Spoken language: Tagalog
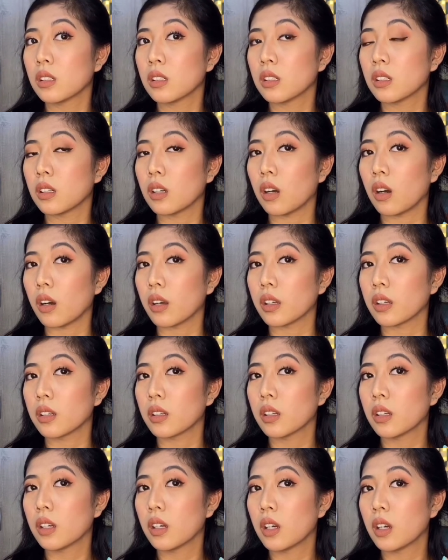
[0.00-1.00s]

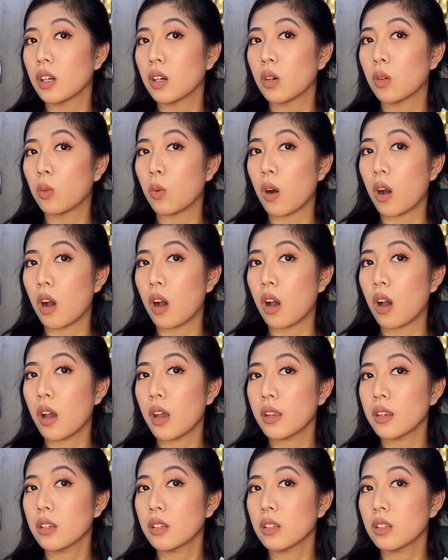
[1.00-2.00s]
Okay.
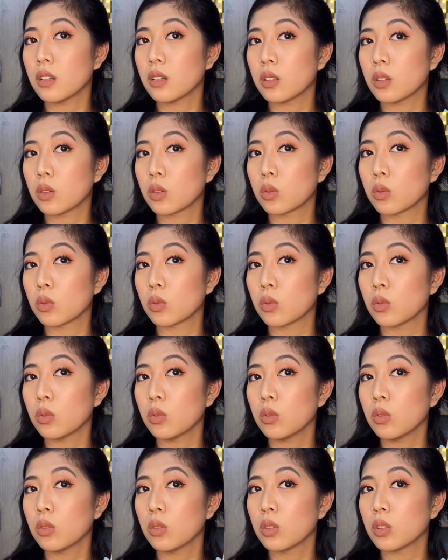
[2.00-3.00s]
One, two,
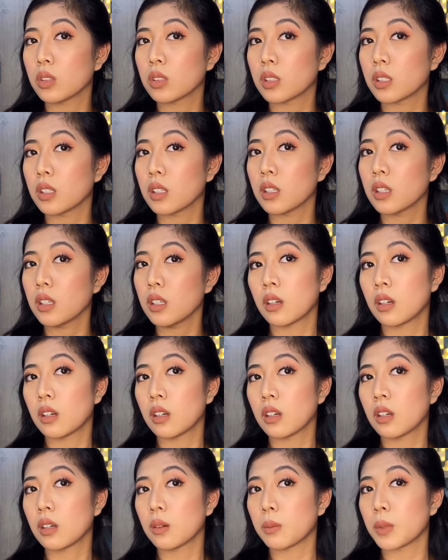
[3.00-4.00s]
three.
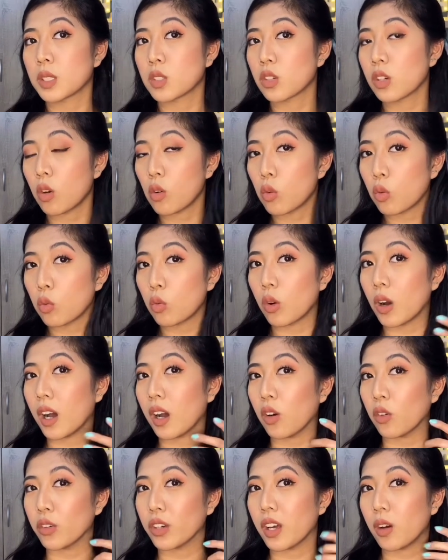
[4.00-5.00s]
Medyo nakukuha
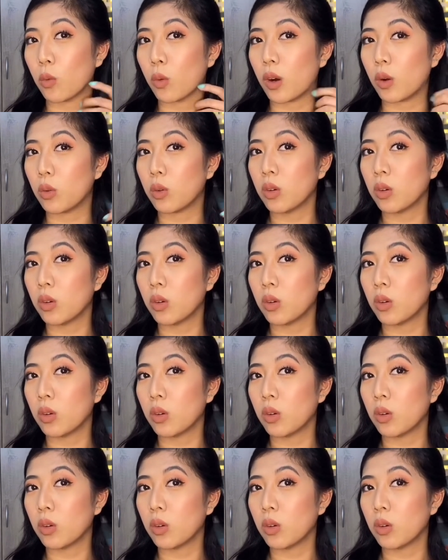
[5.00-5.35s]
ako na. Wow.